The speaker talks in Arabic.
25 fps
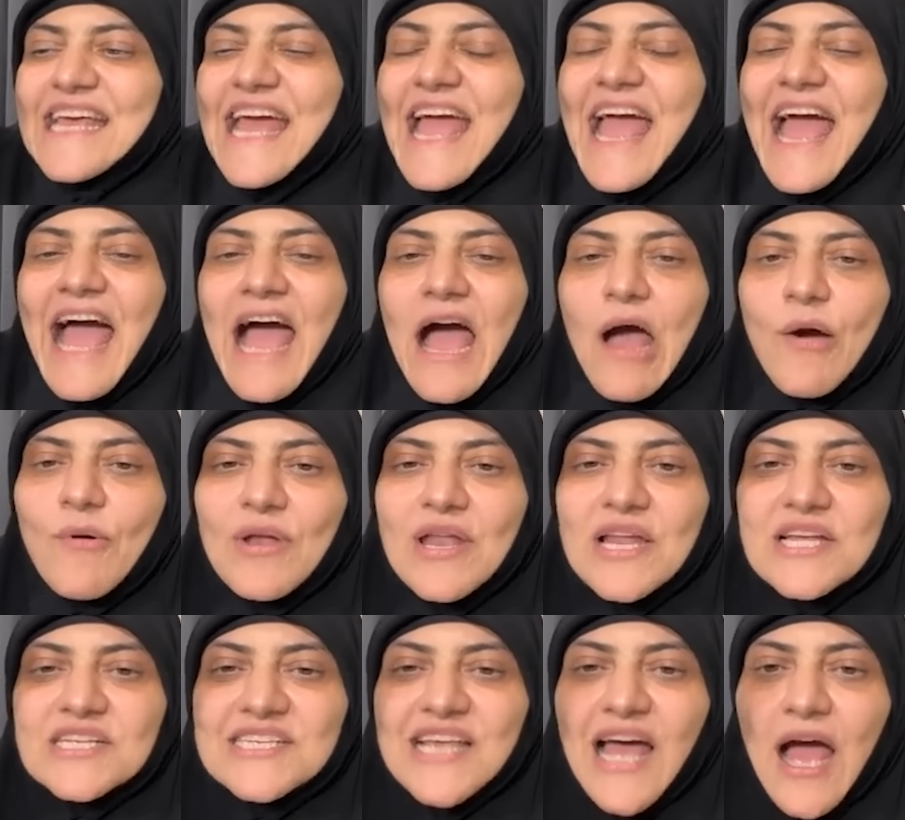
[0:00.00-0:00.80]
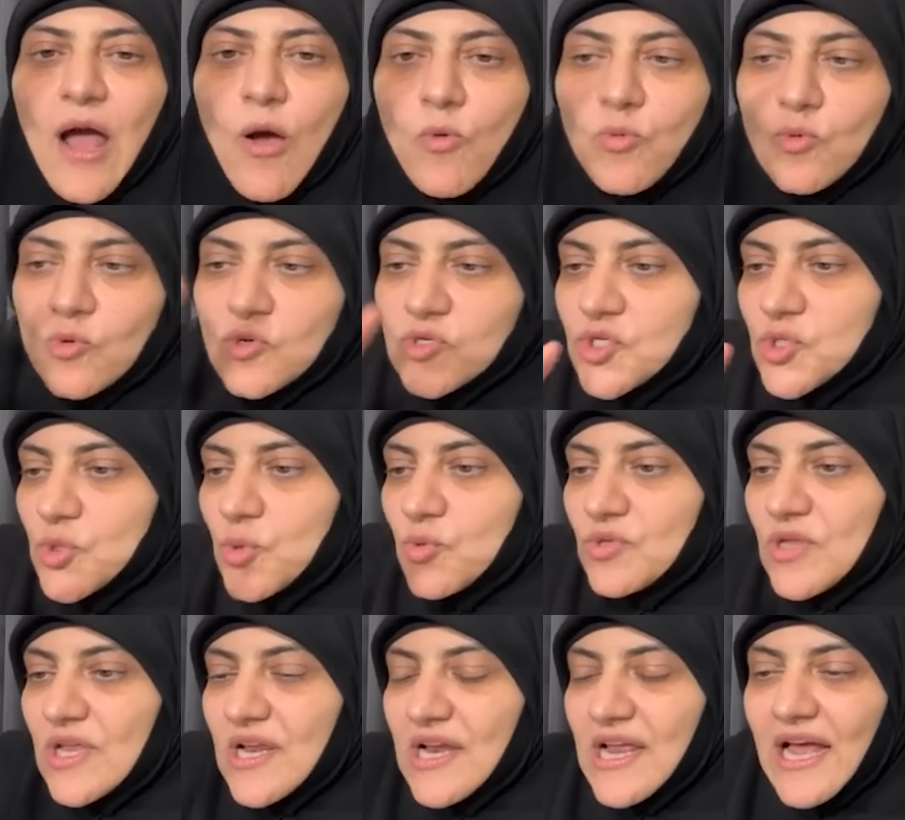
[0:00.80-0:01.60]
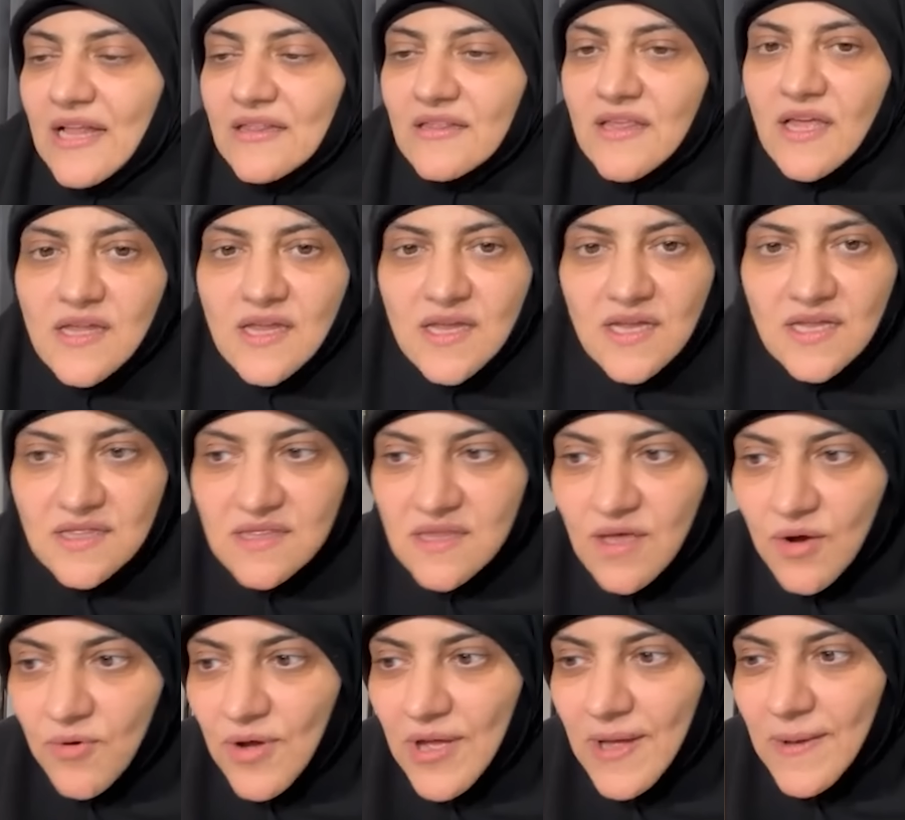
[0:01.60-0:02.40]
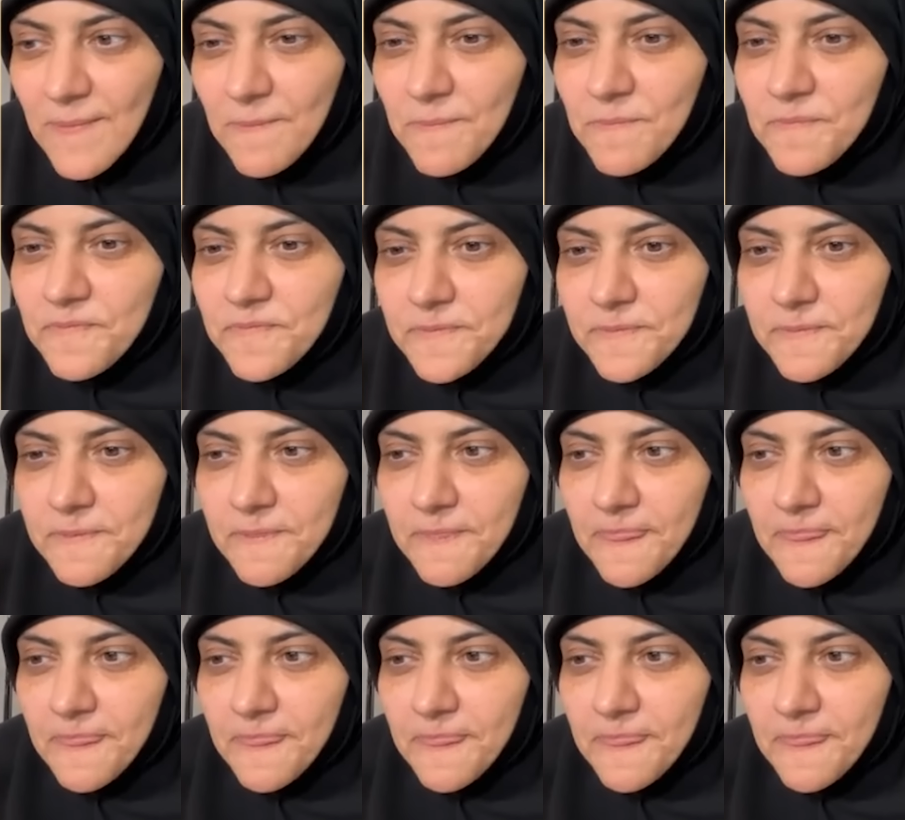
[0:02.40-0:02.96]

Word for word: ساعه ولا ساعه ونص وترجع تاني للدوام